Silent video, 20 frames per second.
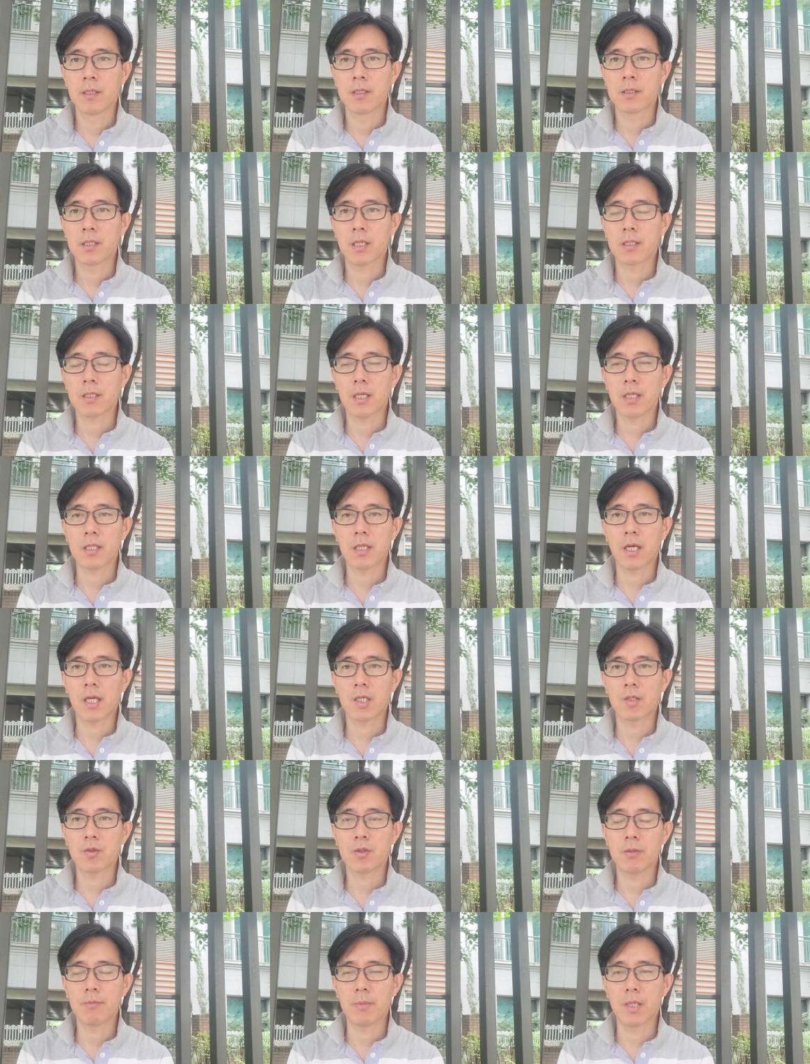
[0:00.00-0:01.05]
세상이 나에게
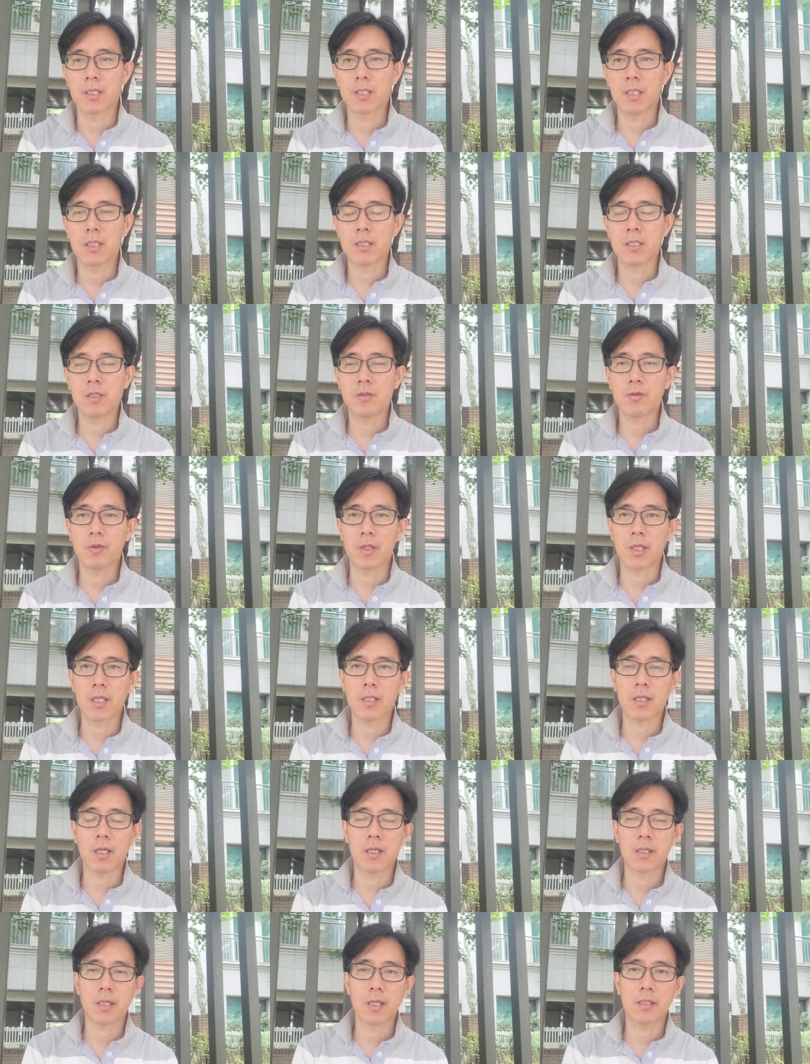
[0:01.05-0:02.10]
주는 메시지일 수도
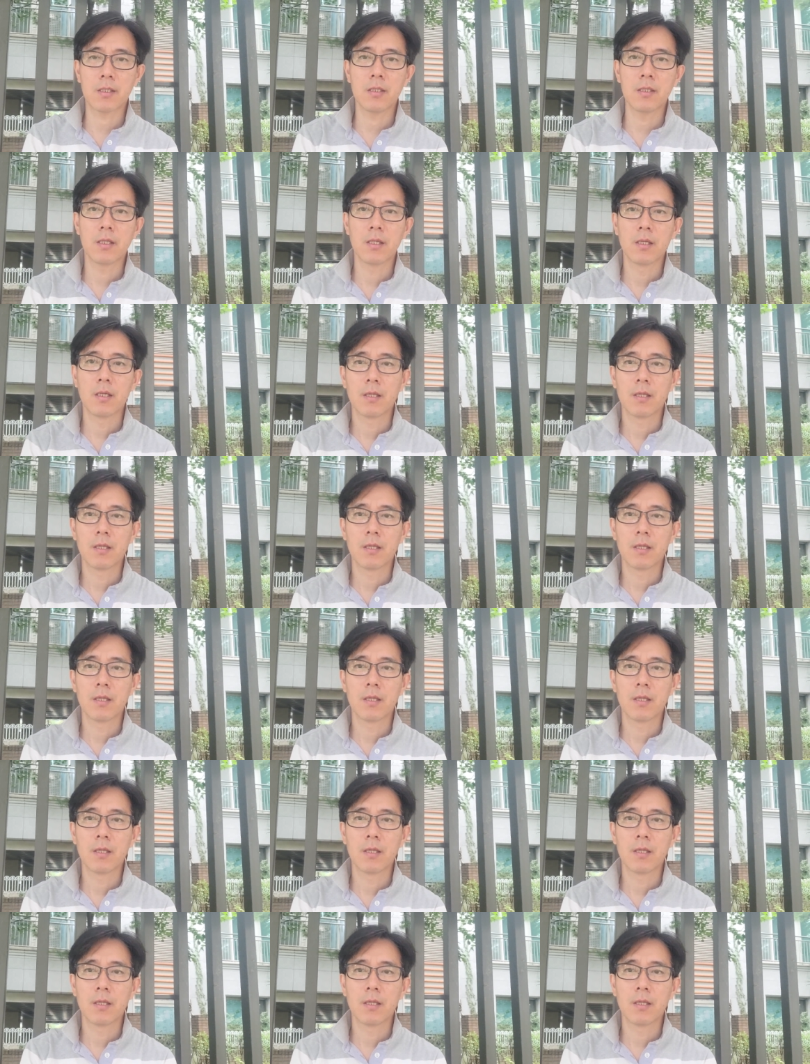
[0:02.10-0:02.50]
있겠다라는